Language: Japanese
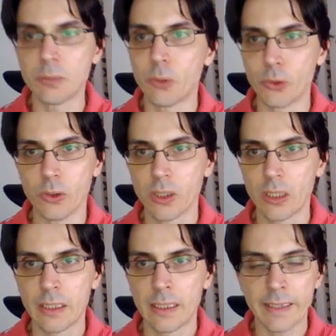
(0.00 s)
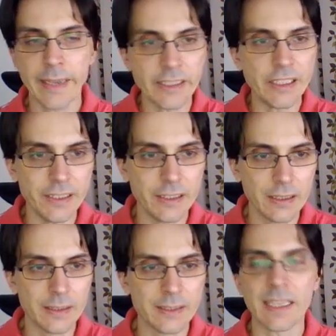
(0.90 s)
物、鍵、
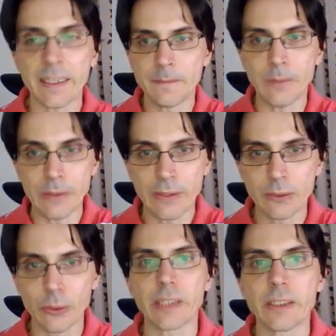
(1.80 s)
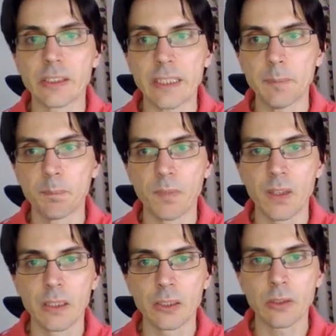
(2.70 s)
財布とかですね。
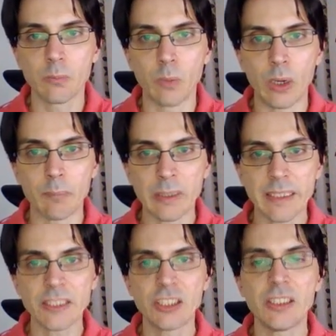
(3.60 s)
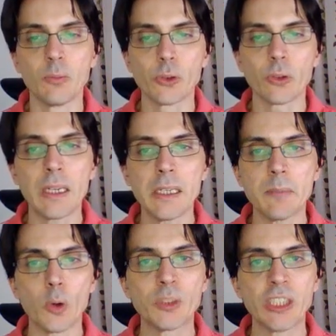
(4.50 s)
それをま探しているものは
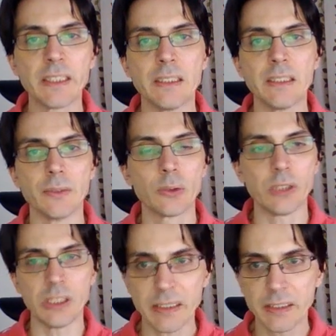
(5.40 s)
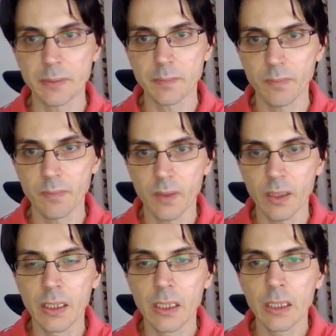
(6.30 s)
オブジェクティブと言います。
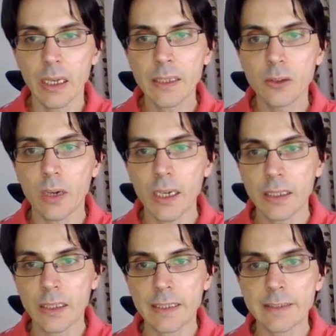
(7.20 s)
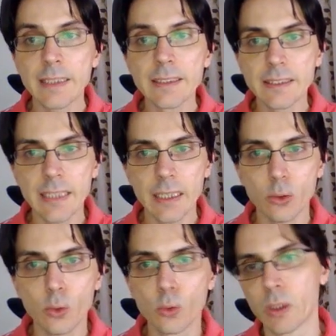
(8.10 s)
あとは探索
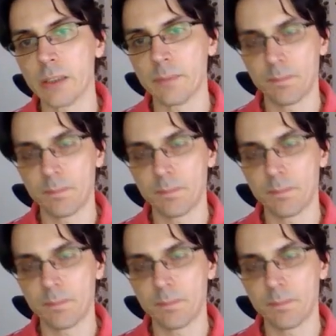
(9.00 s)
空間。